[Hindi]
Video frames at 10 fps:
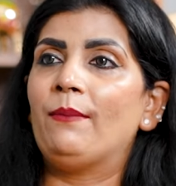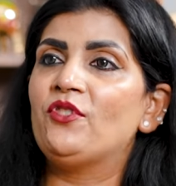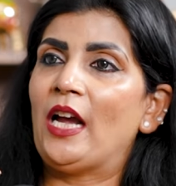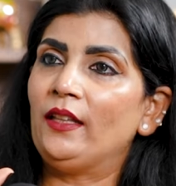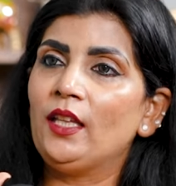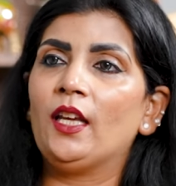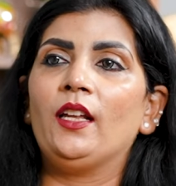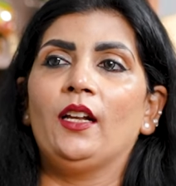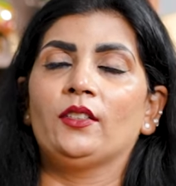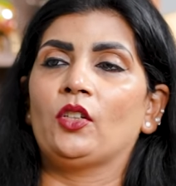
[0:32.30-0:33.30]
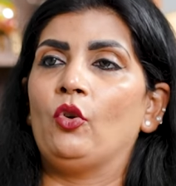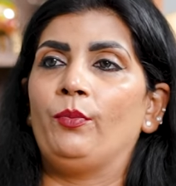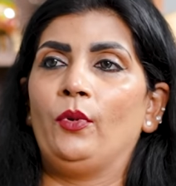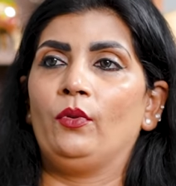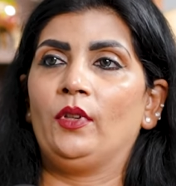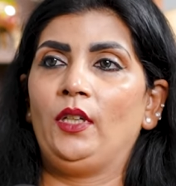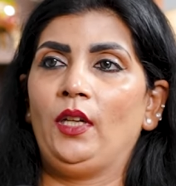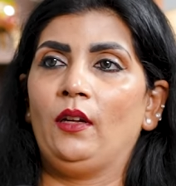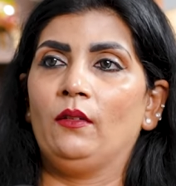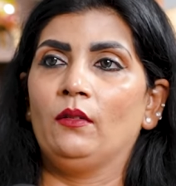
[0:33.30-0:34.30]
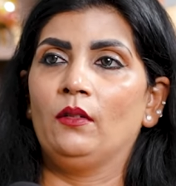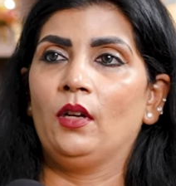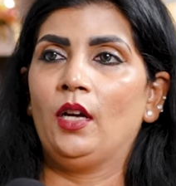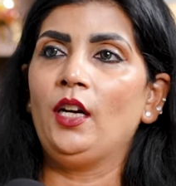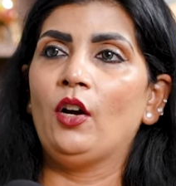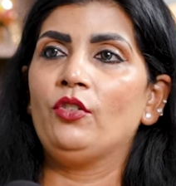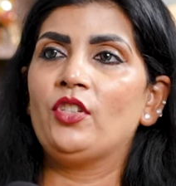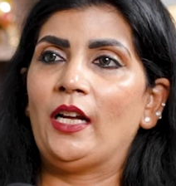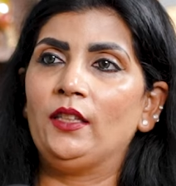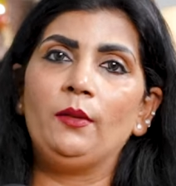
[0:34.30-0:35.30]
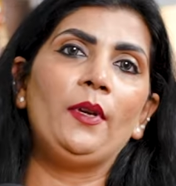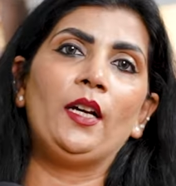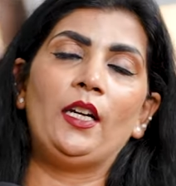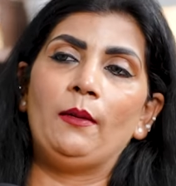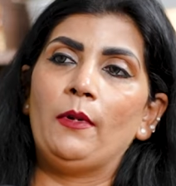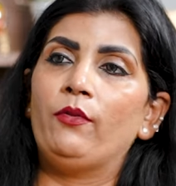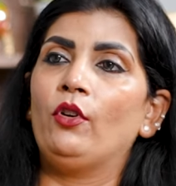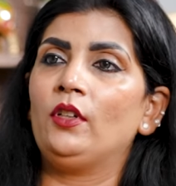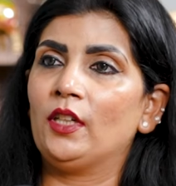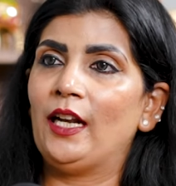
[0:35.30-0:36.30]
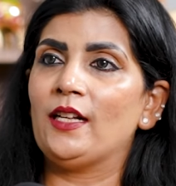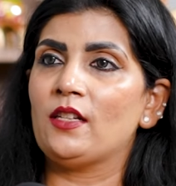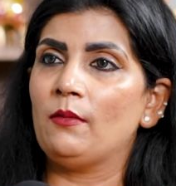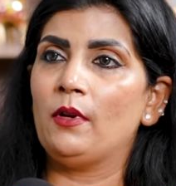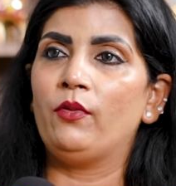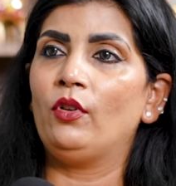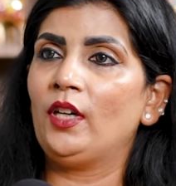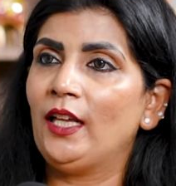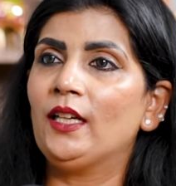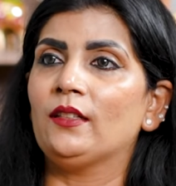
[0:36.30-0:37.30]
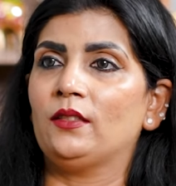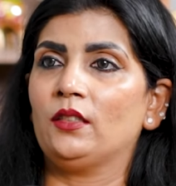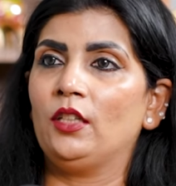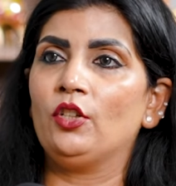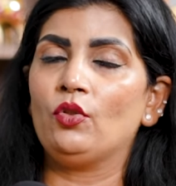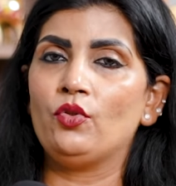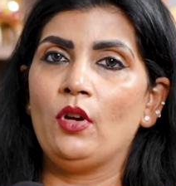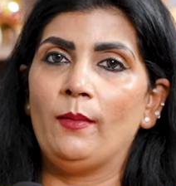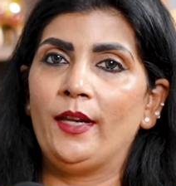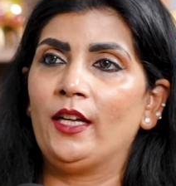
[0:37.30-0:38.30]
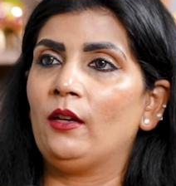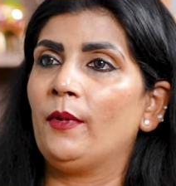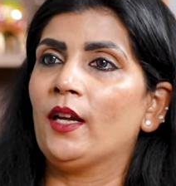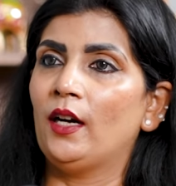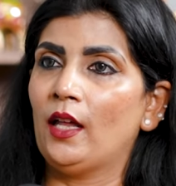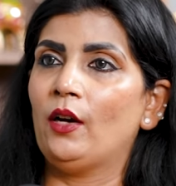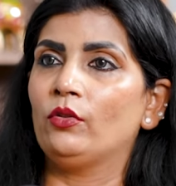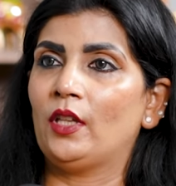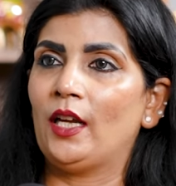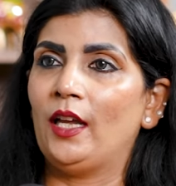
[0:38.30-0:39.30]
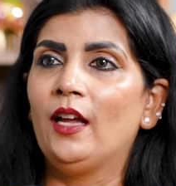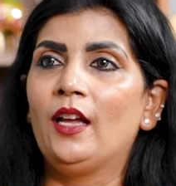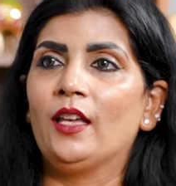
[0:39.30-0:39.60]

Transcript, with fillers: चांदी की ग्लास का उपयोग करिए ठीक है है ना और चांदी भी अगर आप अफोर्ड ग्लास आप अफोर्ड नहीं कर सकते हैं तो जो हमारे घर में घड़ा होता है